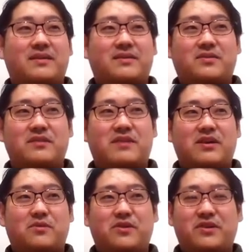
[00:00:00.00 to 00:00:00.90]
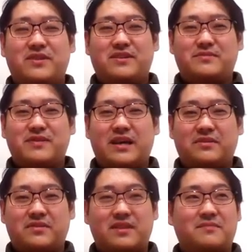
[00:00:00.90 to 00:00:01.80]
それでは予防医療学分野
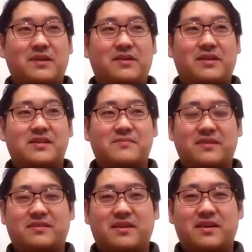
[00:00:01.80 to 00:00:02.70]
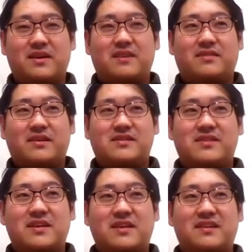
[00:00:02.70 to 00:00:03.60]
の説明をいたします。私
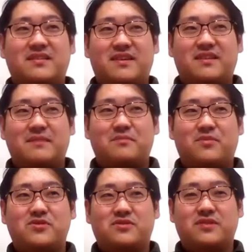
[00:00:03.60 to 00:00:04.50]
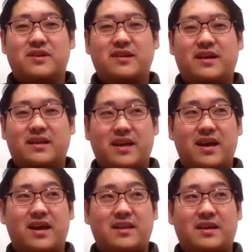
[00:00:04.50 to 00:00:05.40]
はにねん生専門職学位課程
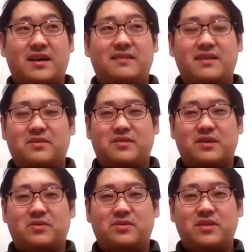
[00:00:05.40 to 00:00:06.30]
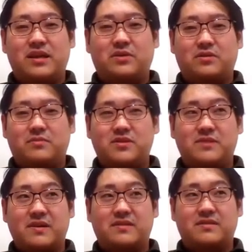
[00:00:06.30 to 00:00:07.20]
にかい生の佐藤邦弘と申
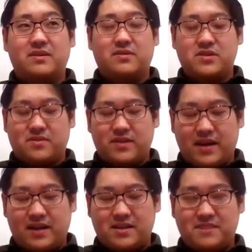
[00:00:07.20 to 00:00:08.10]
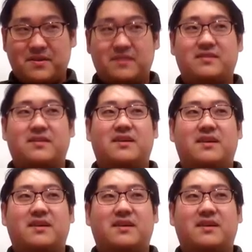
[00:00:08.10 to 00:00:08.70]
します。よろしくお願いいたします。